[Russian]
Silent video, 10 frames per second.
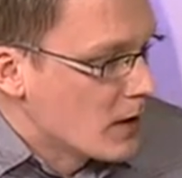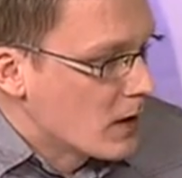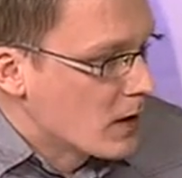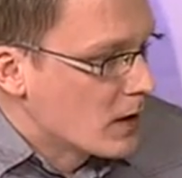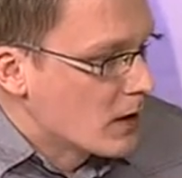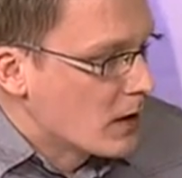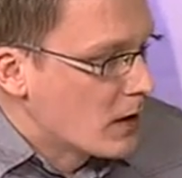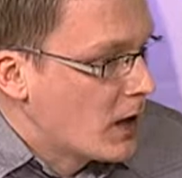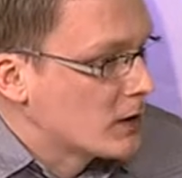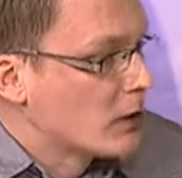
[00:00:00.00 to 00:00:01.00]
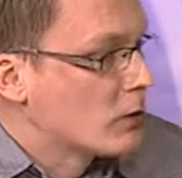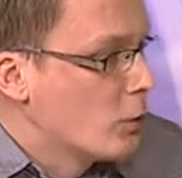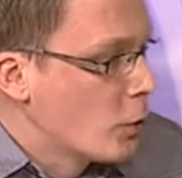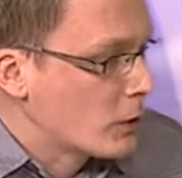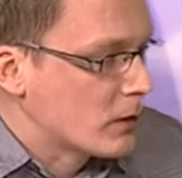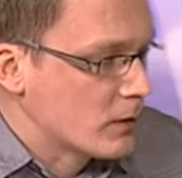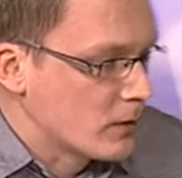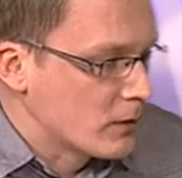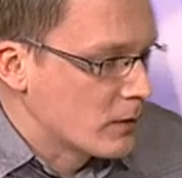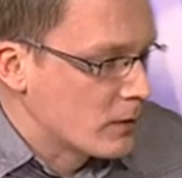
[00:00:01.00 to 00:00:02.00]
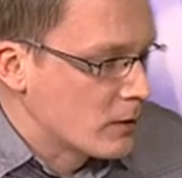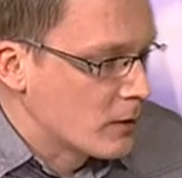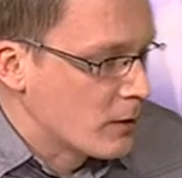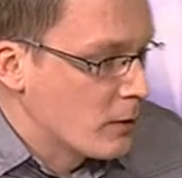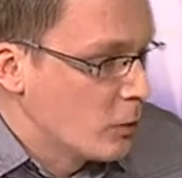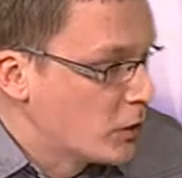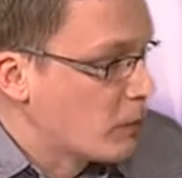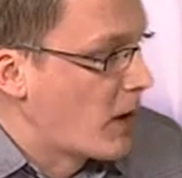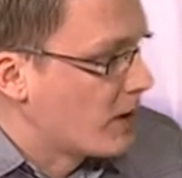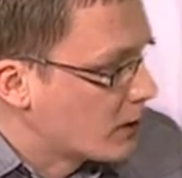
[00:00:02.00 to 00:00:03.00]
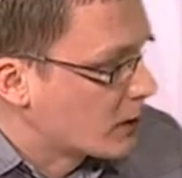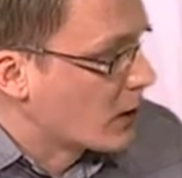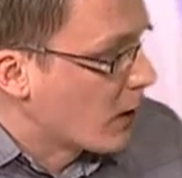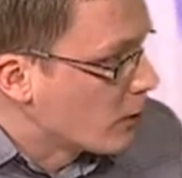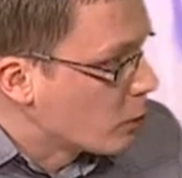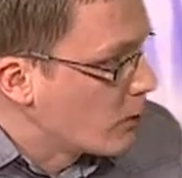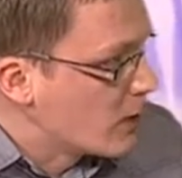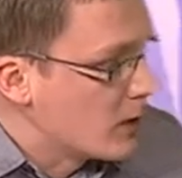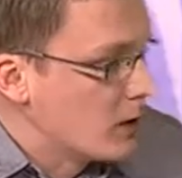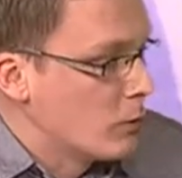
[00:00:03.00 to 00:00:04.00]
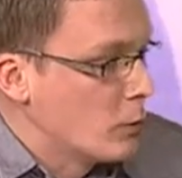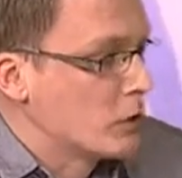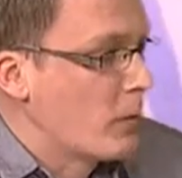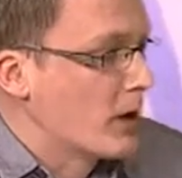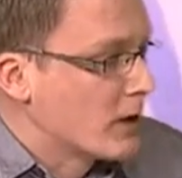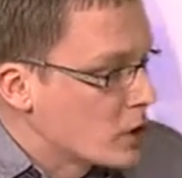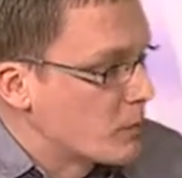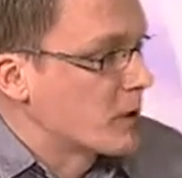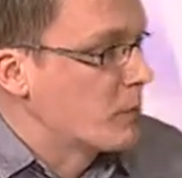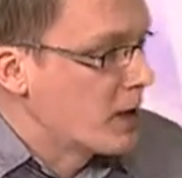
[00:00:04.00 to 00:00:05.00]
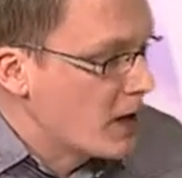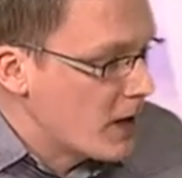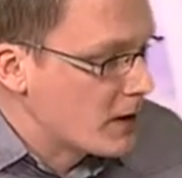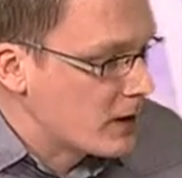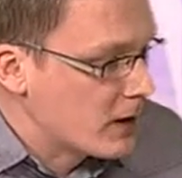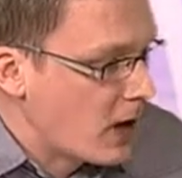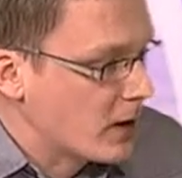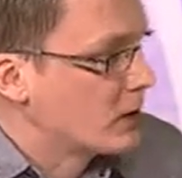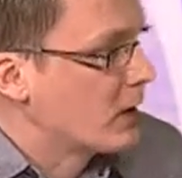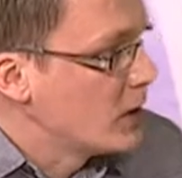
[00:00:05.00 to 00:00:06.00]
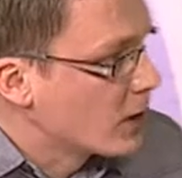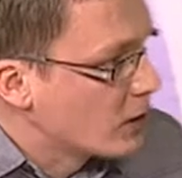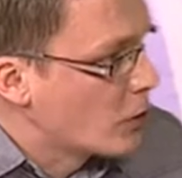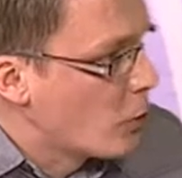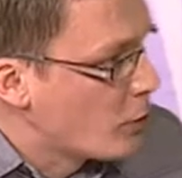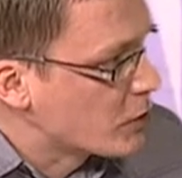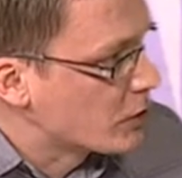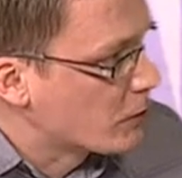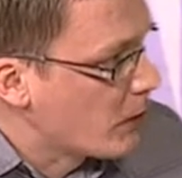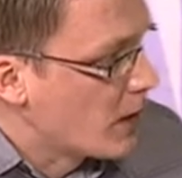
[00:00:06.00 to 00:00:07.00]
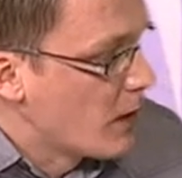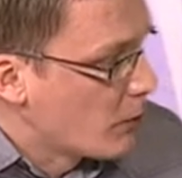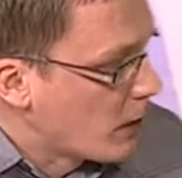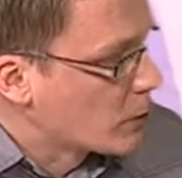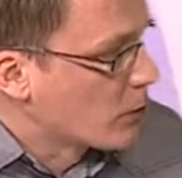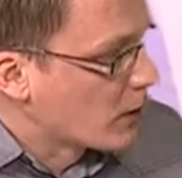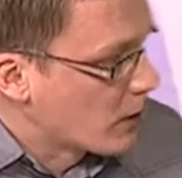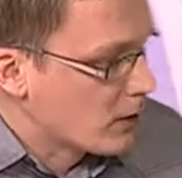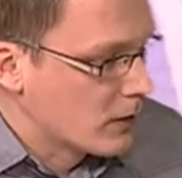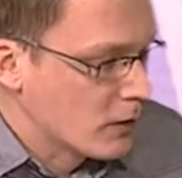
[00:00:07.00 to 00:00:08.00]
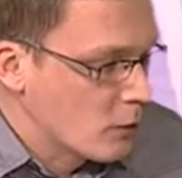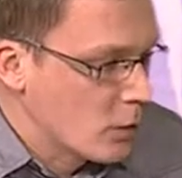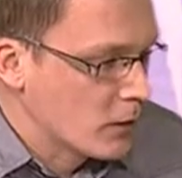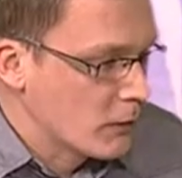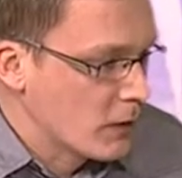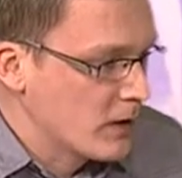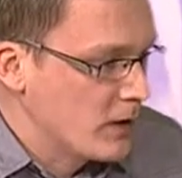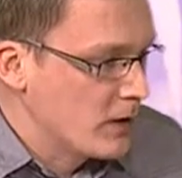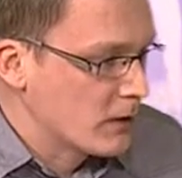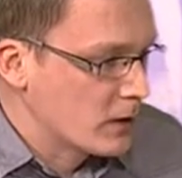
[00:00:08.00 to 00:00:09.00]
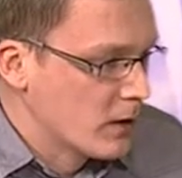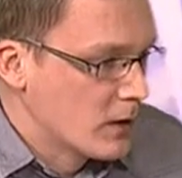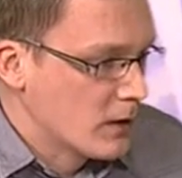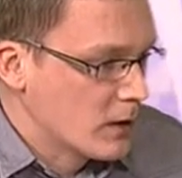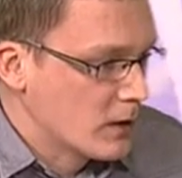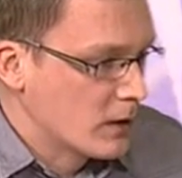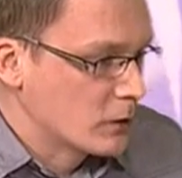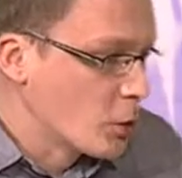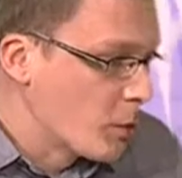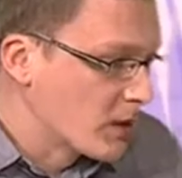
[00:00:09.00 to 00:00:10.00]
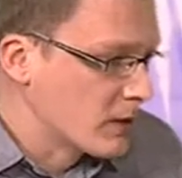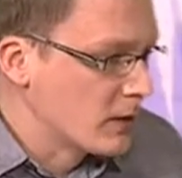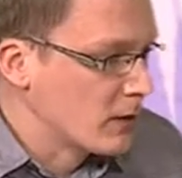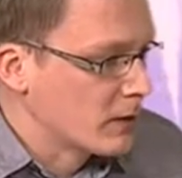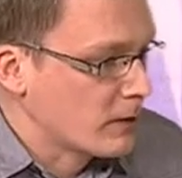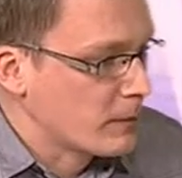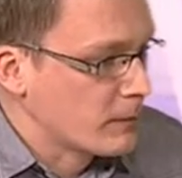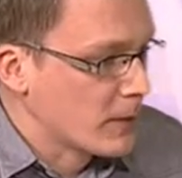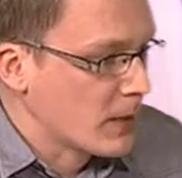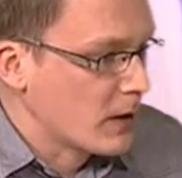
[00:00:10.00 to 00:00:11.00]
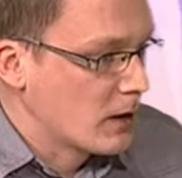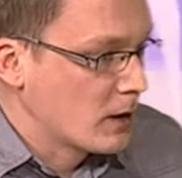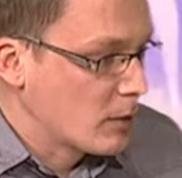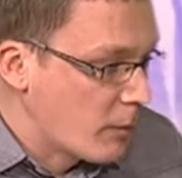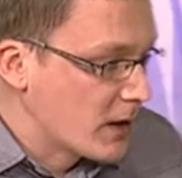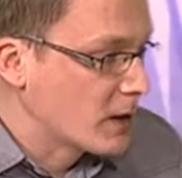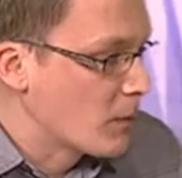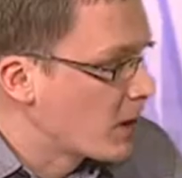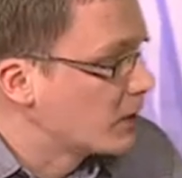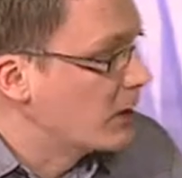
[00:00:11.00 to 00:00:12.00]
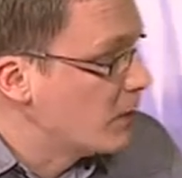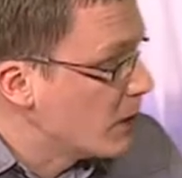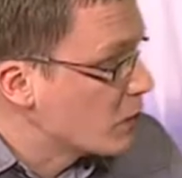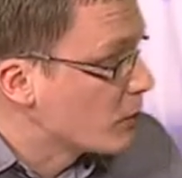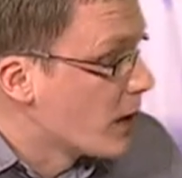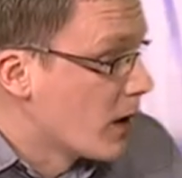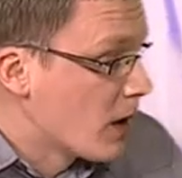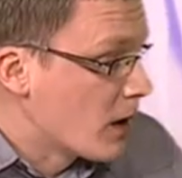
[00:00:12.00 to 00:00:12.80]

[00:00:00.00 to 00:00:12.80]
Э, этот год э, муниципальный сектор экономики, муниципальные наши предприятия, акционерные общества, в которых э, город владеет 100% э, пакетом акций или меньшим,